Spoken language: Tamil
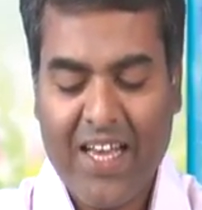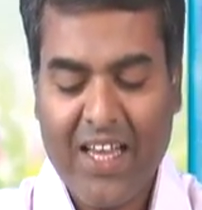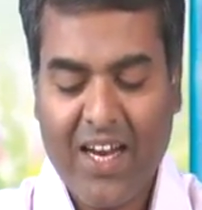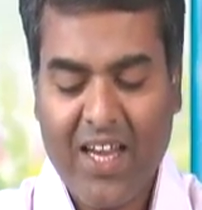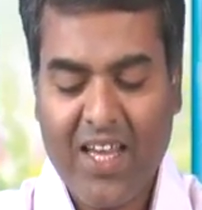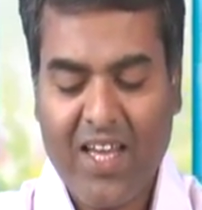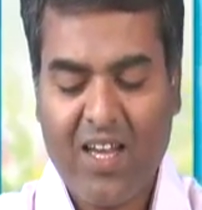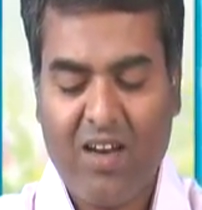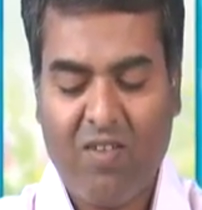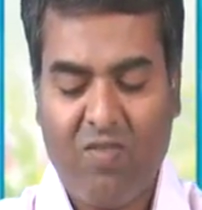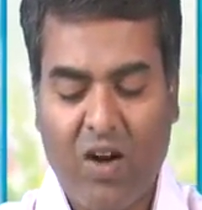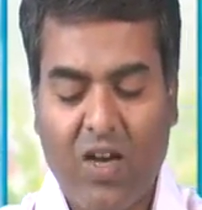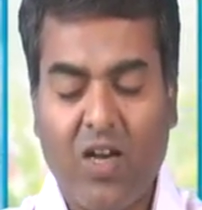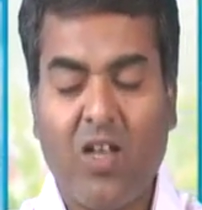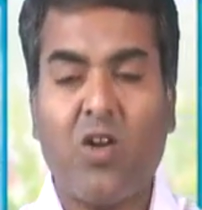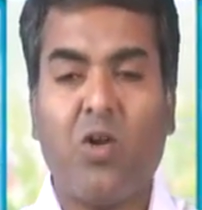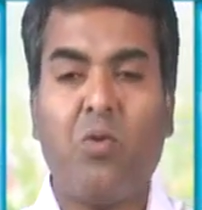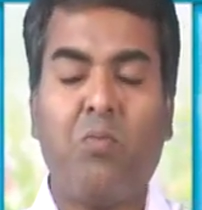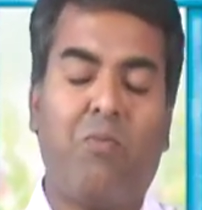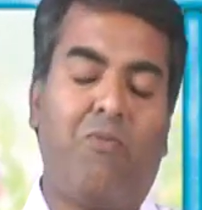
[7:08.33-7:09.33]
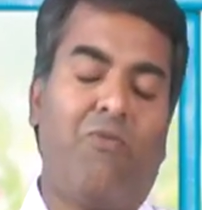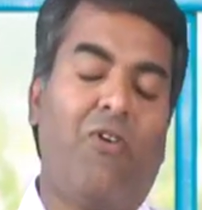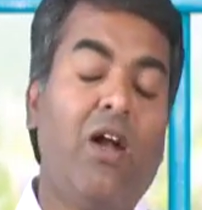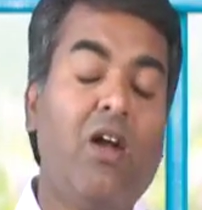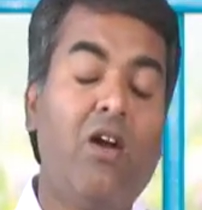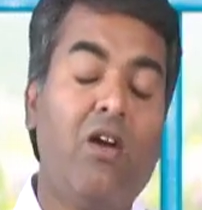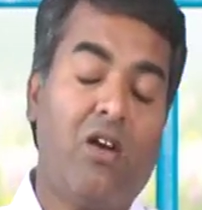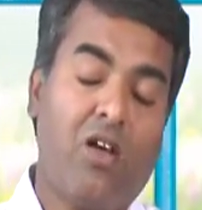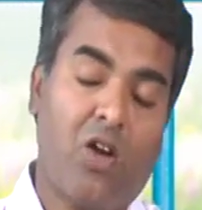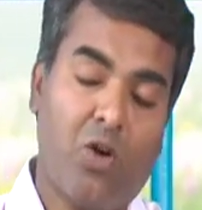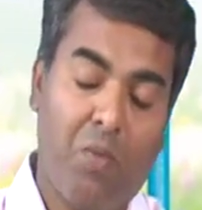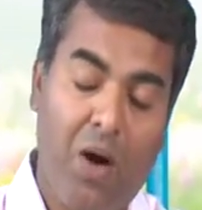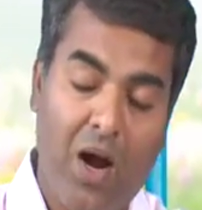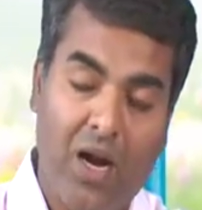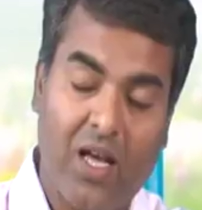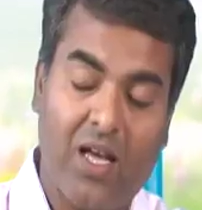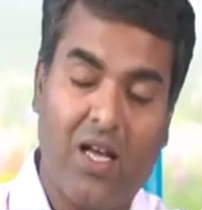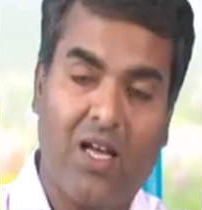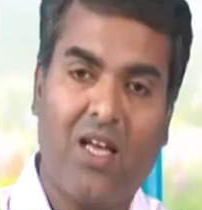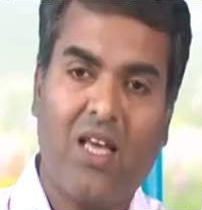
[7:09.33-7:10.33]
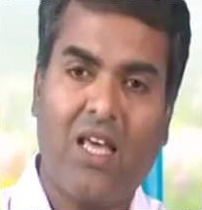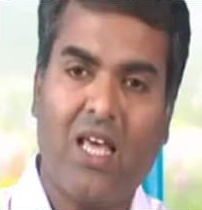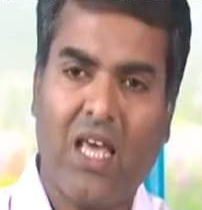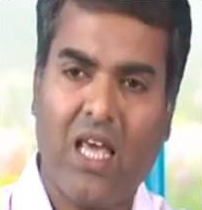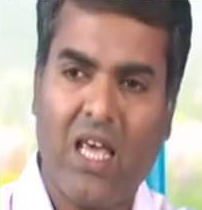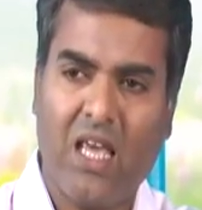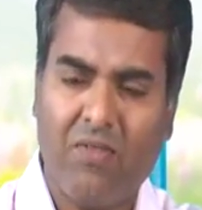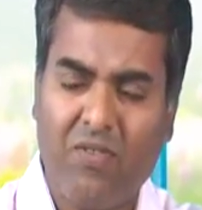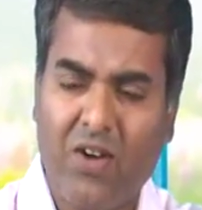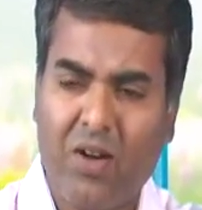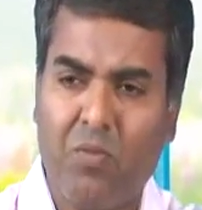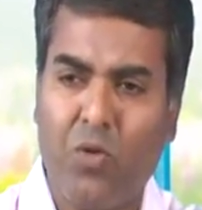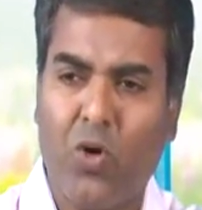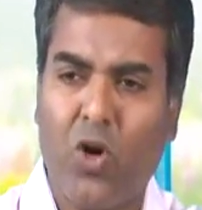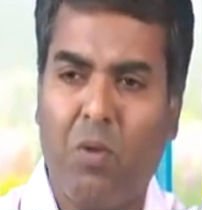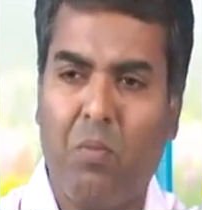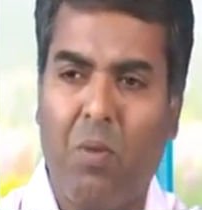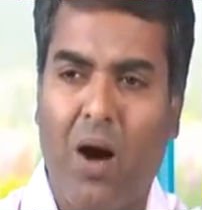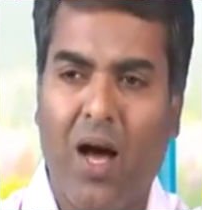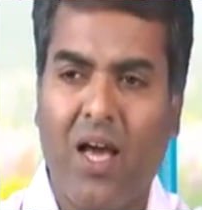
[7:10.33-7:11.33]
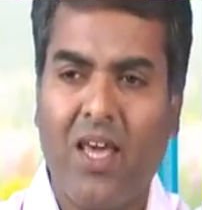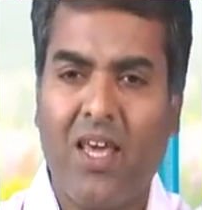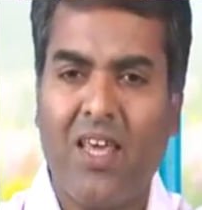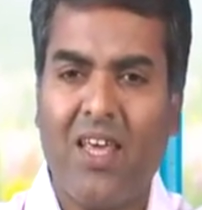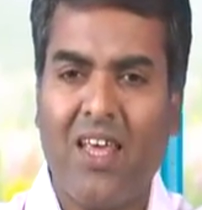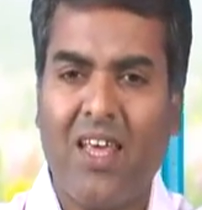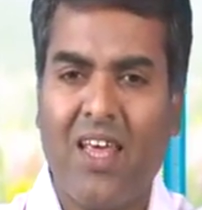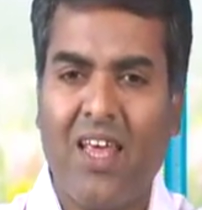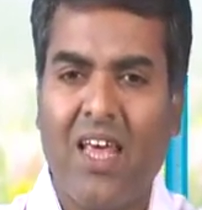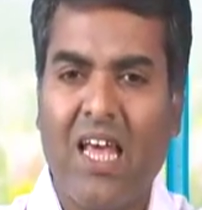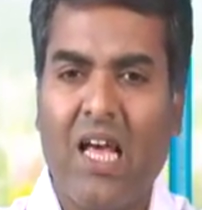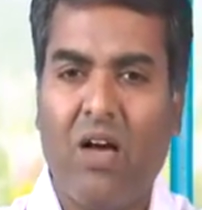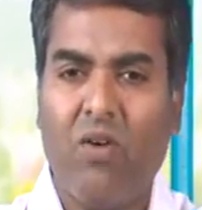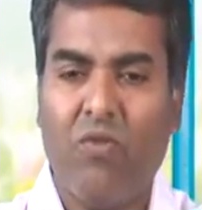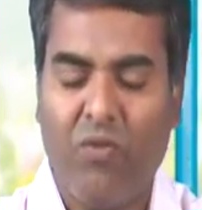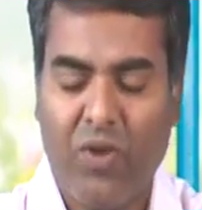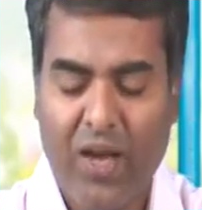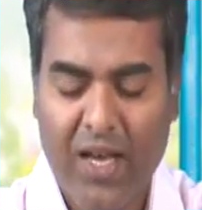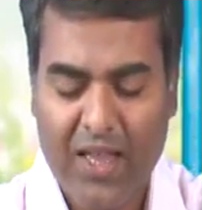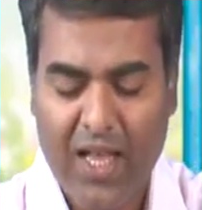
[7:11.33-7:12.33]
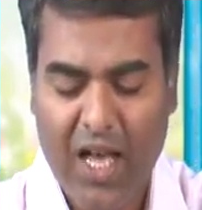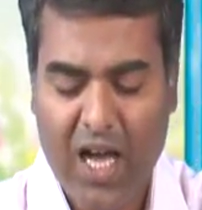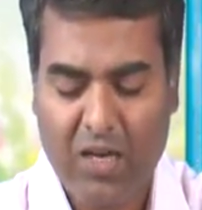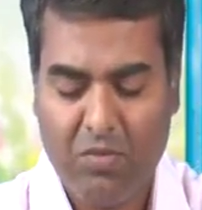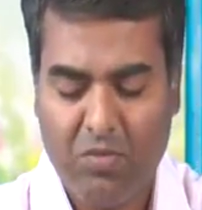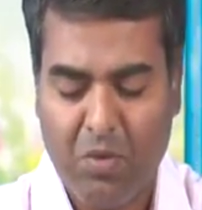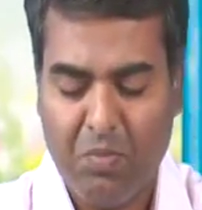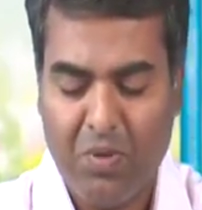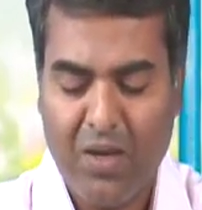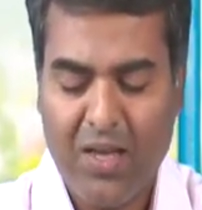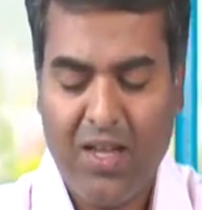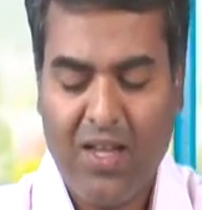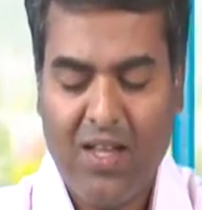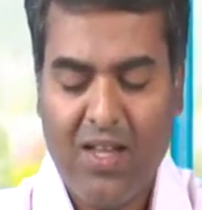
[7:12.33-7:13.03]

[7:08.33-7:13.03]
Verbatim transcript: இறையில் வல்லுரும் வல்லுநருமான இவர் மூலமாய் வேதாகமும்